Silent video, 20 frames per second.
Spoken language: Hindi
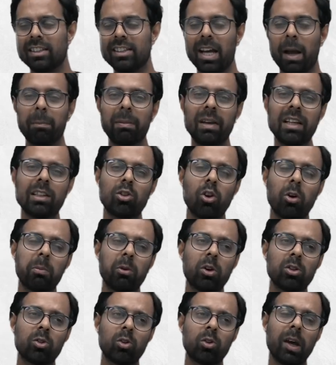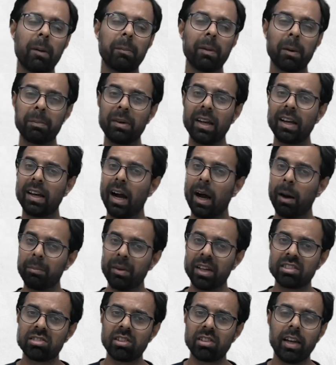जैपनीज़ लोग पूरी दुनिया में अपनी
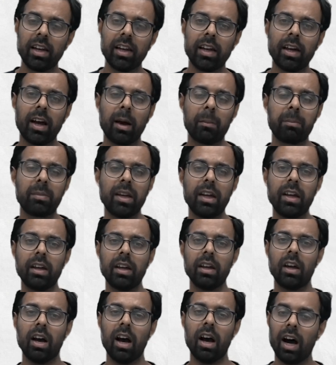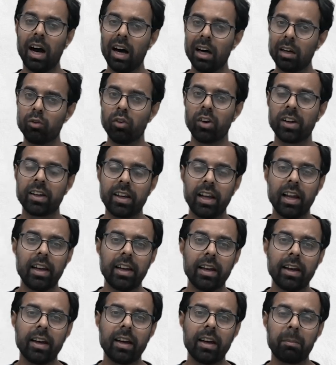कामनेस के लिए अपनी हार्डवर्क के
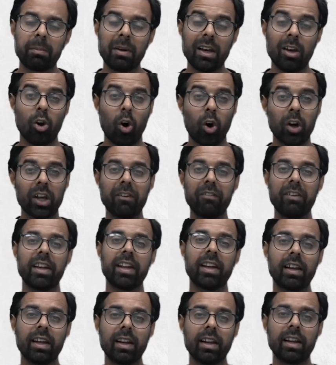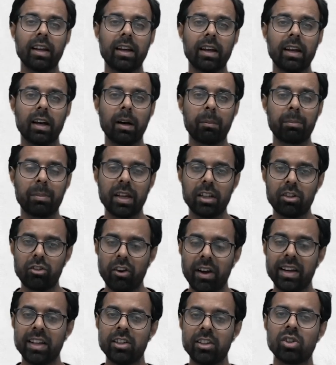लिए अपनी लॉन्गिविटी के लिए अपने
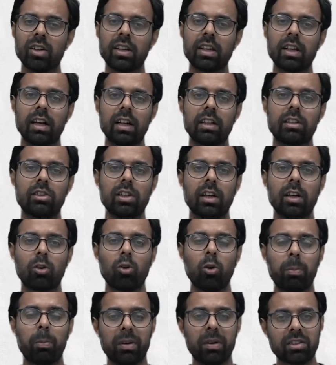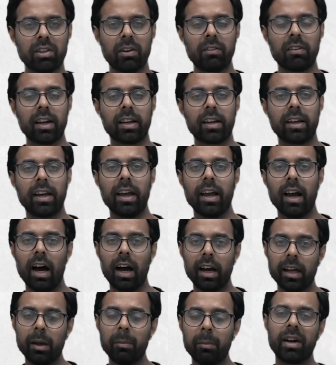ट्रेडिशन कल्चर को प्रिजर्व रख के
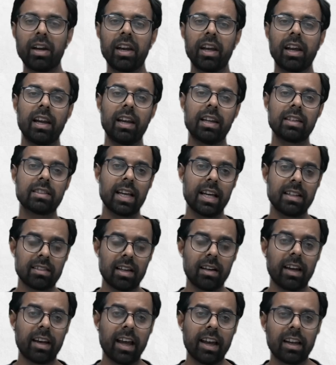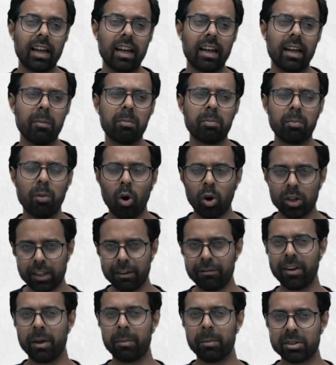आगे बढ़ने के लिए साइंस एंड टेक के लिए बहुत
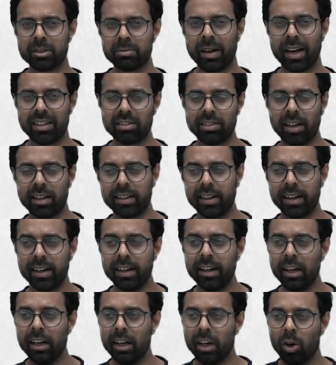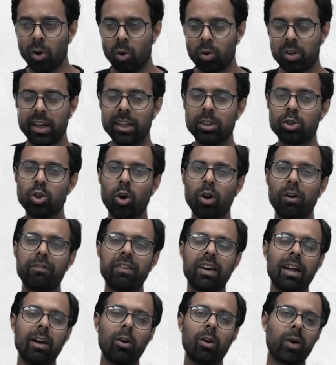ही फेमस माने जाते हैं उनकी
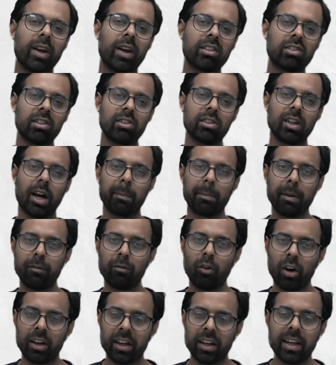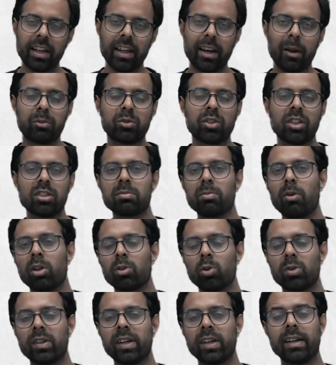जोग्राफिकल लोकेशन जहाँ पे वॉल्कनिक के रप्शन
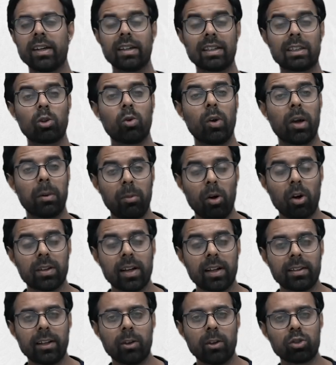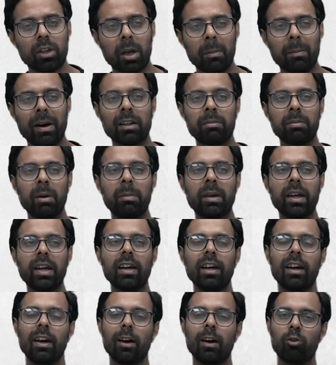बहुत होते हैं अर्थ बहुत आते हैं उसके बाद में भी
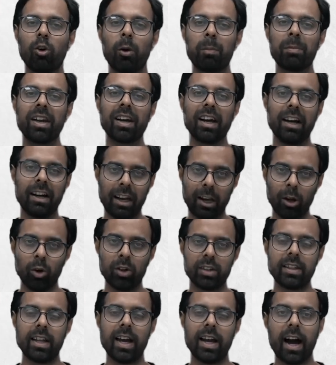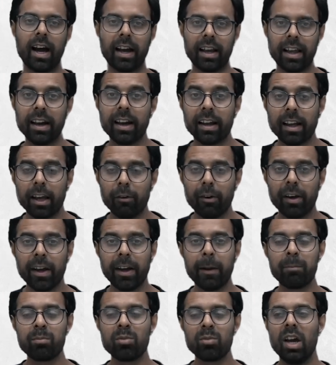वो अपनी कंट्री को इतने आगे रखे हुए
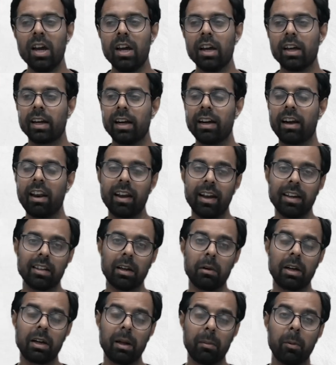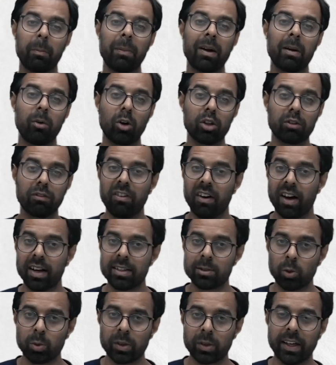हैं कंट्री के अंदर डेवलपमेंट बहुत
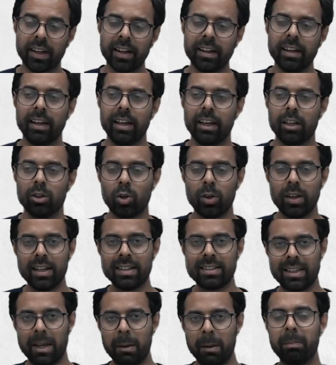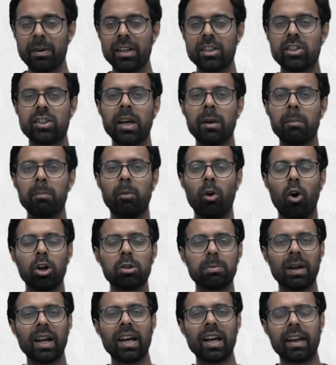फास्ट होते हैं तो इसके पीछे एक
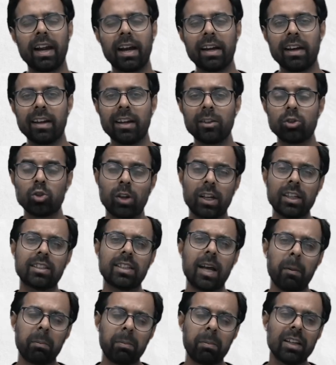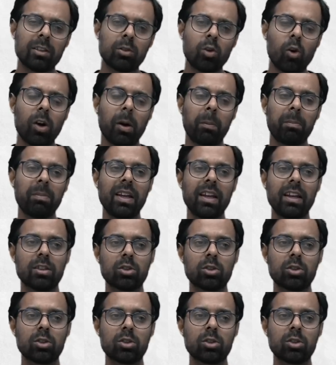बहुत बड़ा क्रेडिट है जो कि जापनीज लोग अपनी